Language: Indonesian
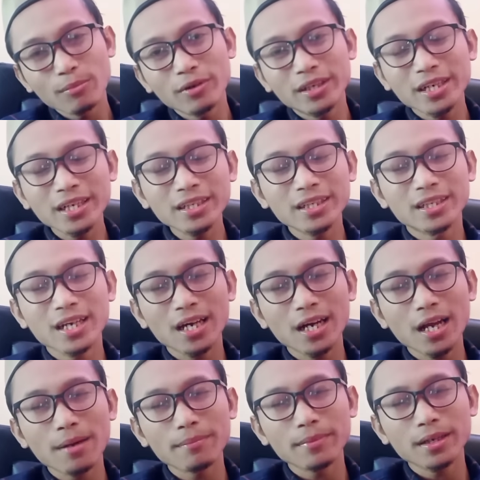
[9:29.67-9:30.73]
Kemudian di
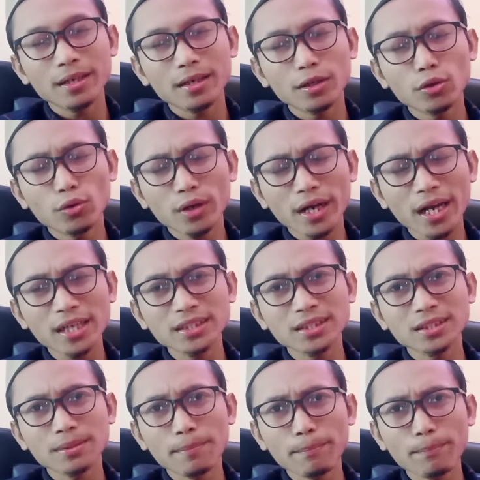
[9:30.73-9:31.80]
dalam eh,
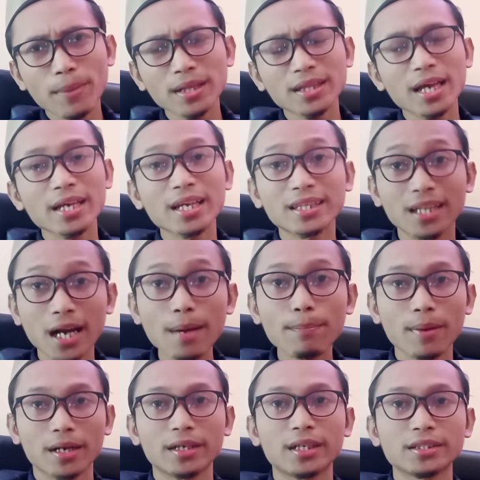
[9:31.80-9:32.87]
Lukas 4 ayat
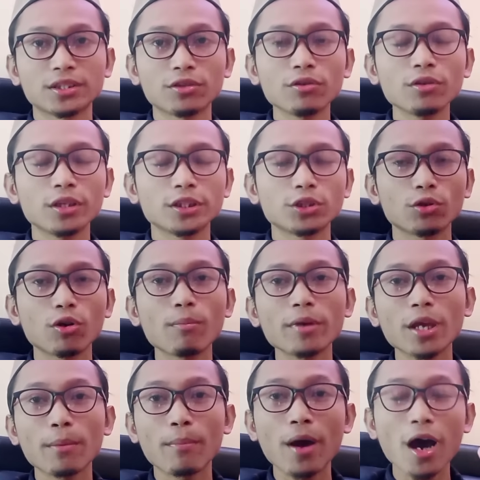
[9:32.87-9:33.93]
8 di situ
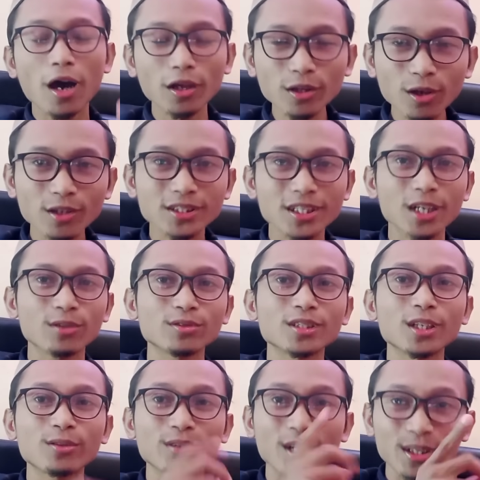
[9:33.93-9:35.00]
disuruh menyembah Allah
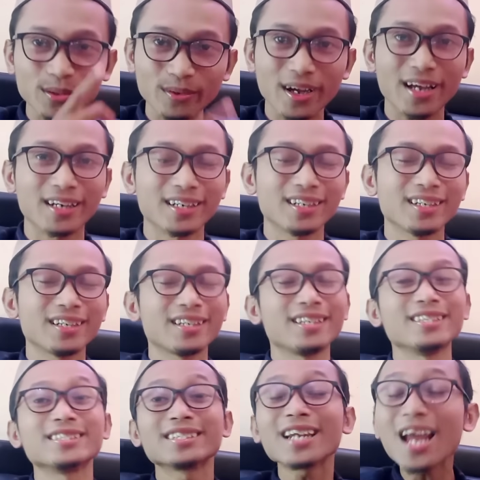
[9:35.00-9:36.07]
satu-satunya Tuhan.
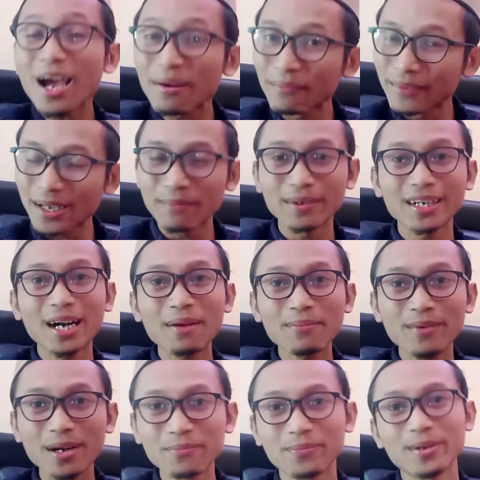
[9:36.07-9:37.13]
Islam yang
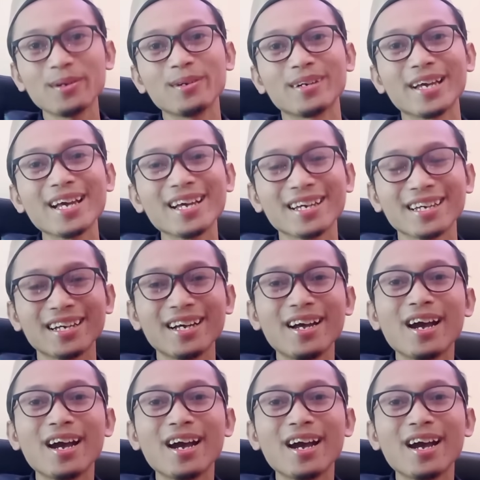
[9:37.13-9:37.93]
menerapkan bro ya.